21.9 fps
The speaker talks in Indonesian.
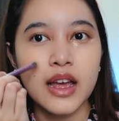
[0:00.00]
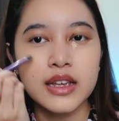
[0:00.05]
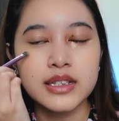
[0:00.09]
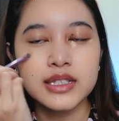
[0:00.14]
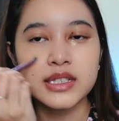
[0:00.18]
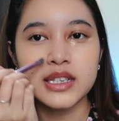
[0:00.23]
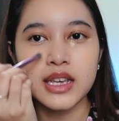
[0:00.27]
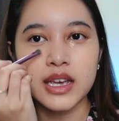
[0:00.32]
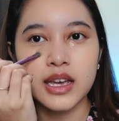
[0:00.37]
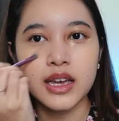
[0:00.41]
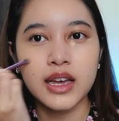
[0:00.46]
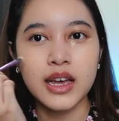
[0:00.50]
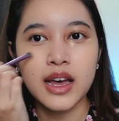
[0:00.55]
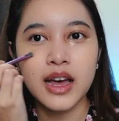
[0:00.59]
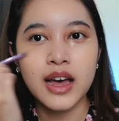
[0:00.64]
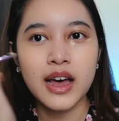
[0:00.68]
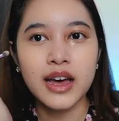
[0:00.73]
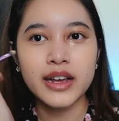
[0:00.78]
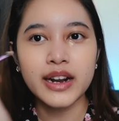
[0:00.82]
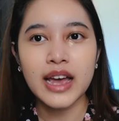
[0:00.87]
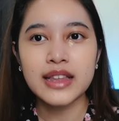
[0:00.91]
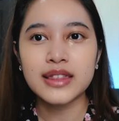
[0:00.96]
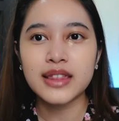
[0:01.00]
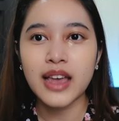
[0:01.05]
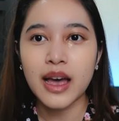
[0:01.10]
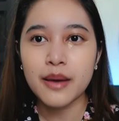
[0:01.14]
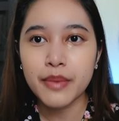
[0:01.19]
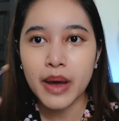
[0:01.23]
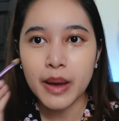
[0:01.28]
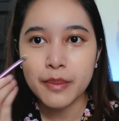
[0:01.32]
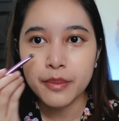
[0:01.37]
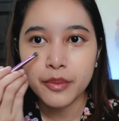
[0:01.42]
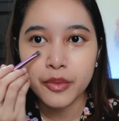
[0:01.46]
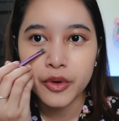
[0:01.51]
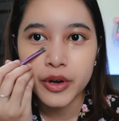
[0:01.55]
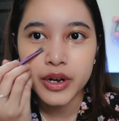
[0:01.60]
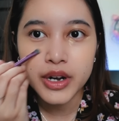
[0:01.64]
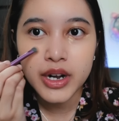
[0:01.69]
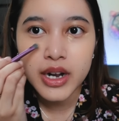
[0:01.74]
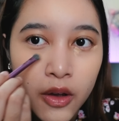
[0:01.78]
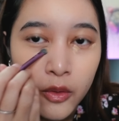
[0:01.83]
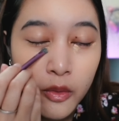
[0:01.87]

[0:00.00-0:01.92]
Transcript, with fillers: serata apapun